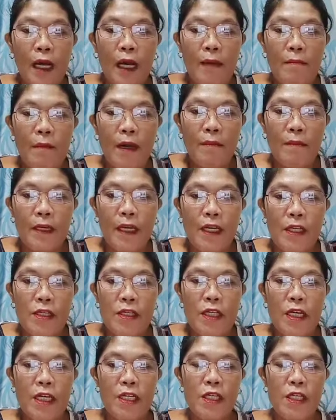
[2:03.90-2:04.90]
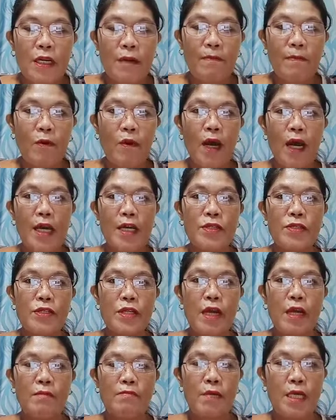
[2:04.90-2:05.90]
Kay Ma'am Kinshin, siya po ay
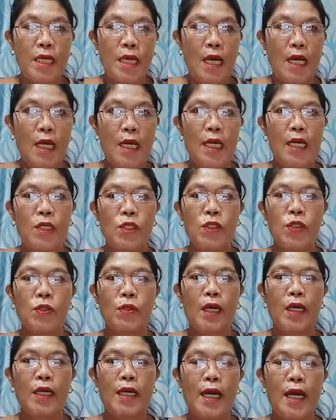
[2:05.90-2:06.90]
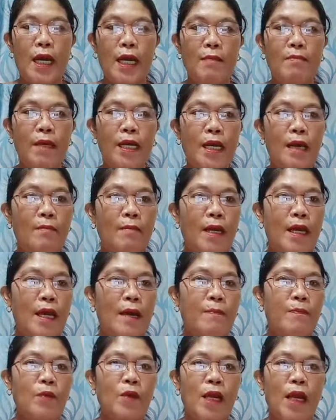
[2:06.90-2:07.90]
Jamie Gemini. So, ayan,
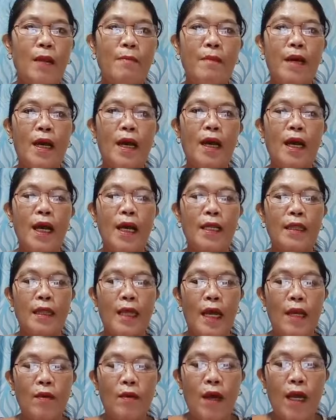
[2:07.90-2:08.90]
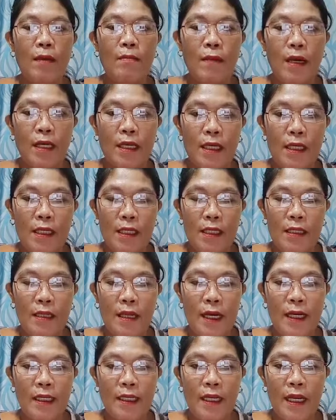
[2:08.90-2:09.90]
maya-maya po lamang ay tayo ay mag
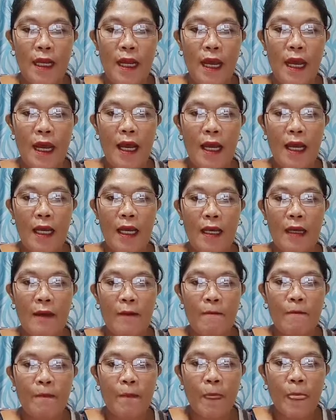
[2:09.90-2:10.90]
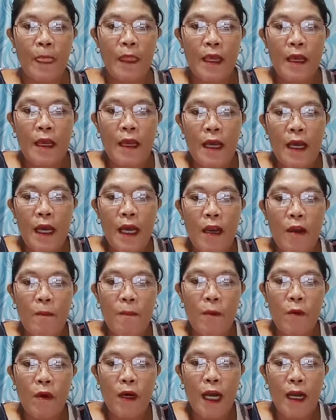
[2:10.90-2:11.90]
start na.
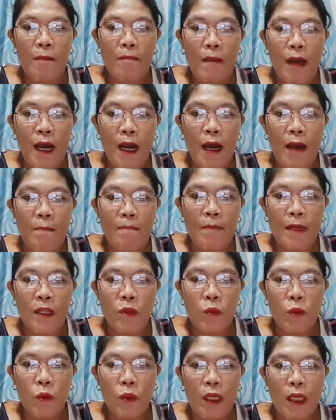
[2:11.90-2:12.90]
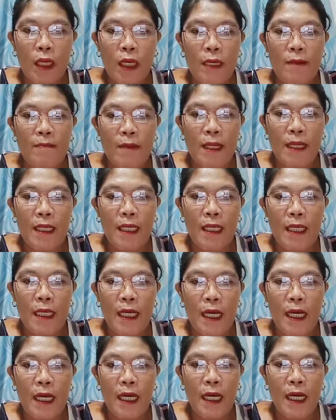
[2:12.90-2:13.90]
Hello po kay Ma'am Between
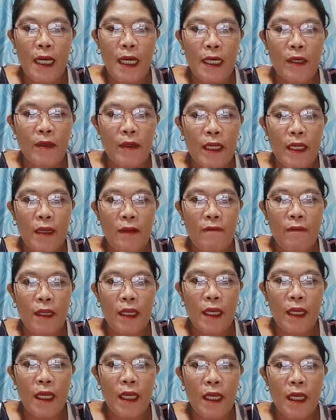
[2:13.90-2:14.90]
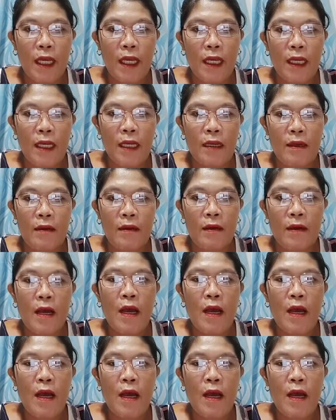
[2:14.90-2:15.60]
Belina. Good evening.